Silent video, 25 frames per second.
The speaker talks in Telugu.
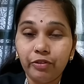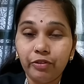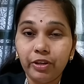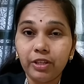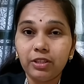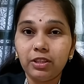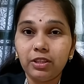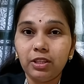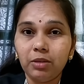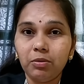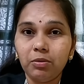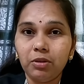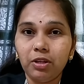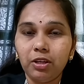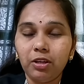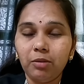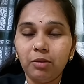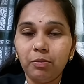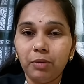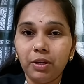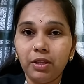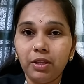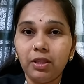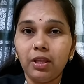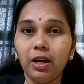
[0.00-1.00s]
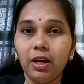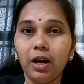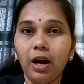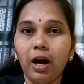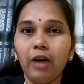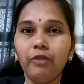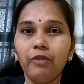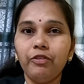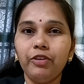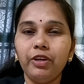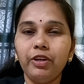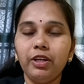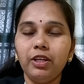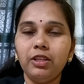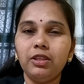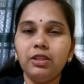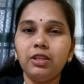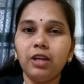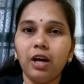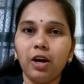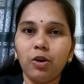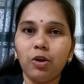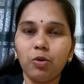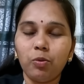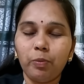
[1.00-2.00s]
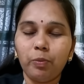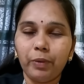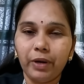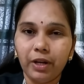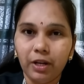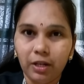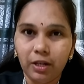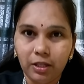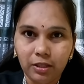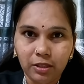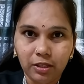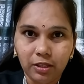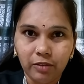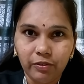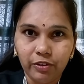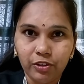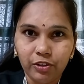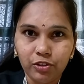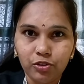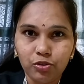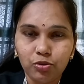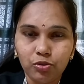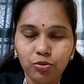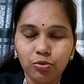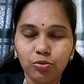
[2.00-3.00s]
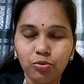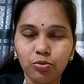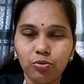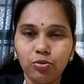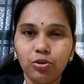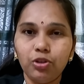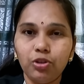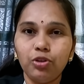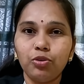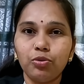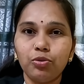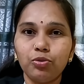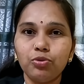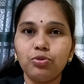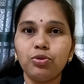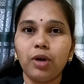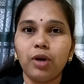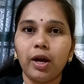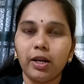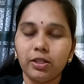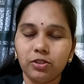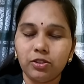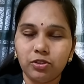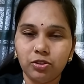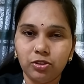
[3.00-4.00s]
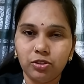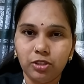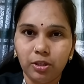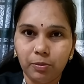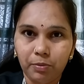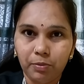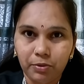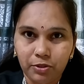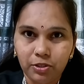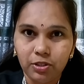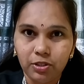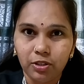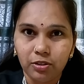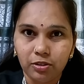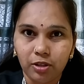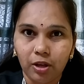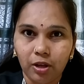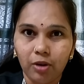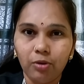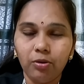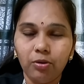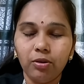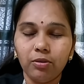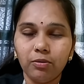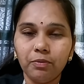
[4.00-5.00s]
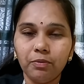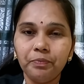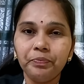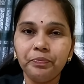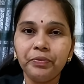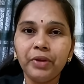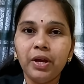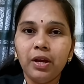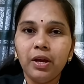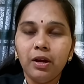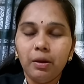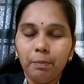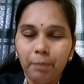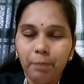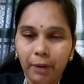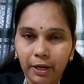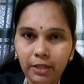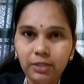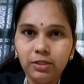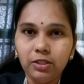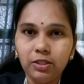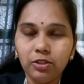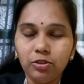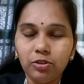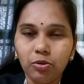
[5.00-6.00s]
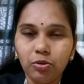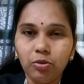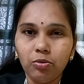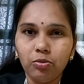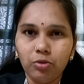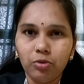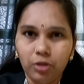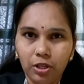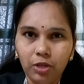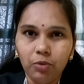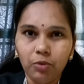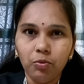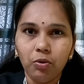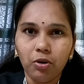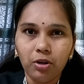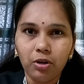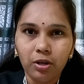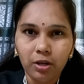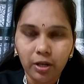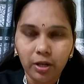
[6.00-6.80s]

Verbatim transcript: వ్యక్తి మీద అవినీతి ఆరోపణ నింద వేస్తూ ఈరోజు అరెస్టు చేపించిన తరుణం పరిస్థితులు ఈ ఒక్క